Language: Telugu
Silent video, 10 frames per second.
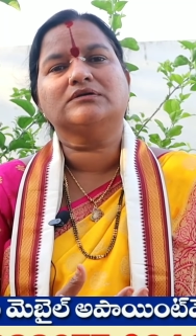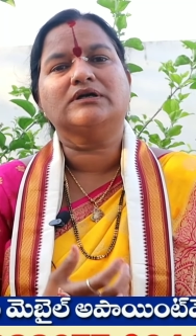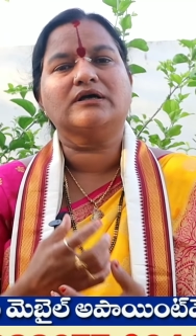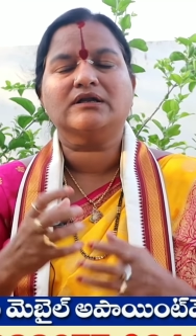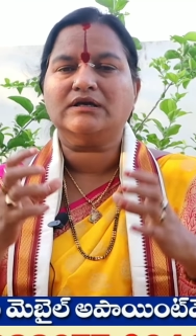
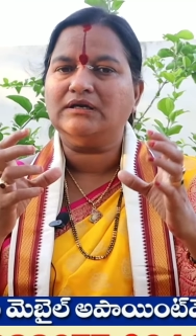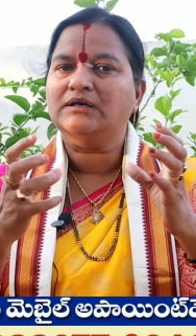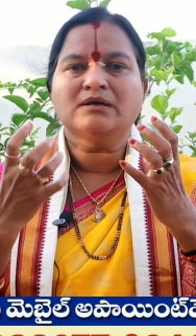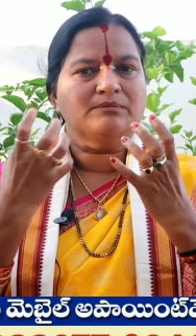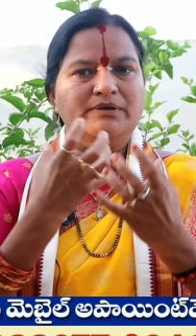ఉండటానికి
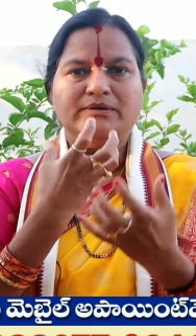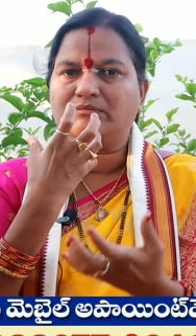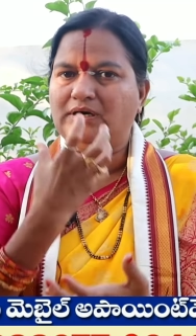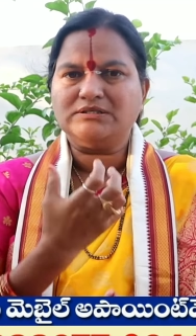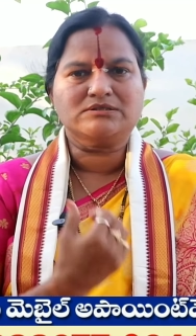మీరు
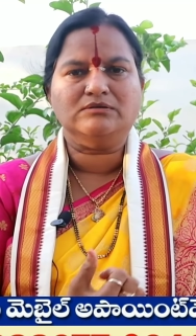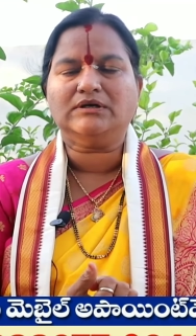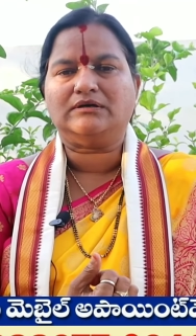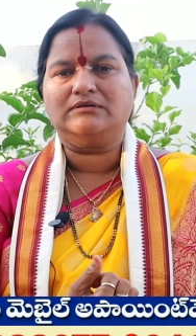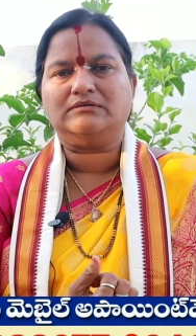మాస్కులు
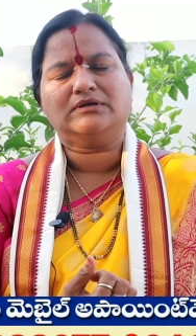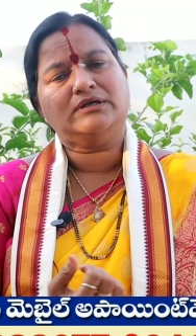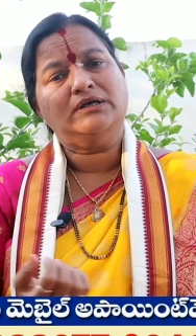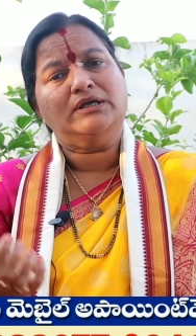కట్టుకోండి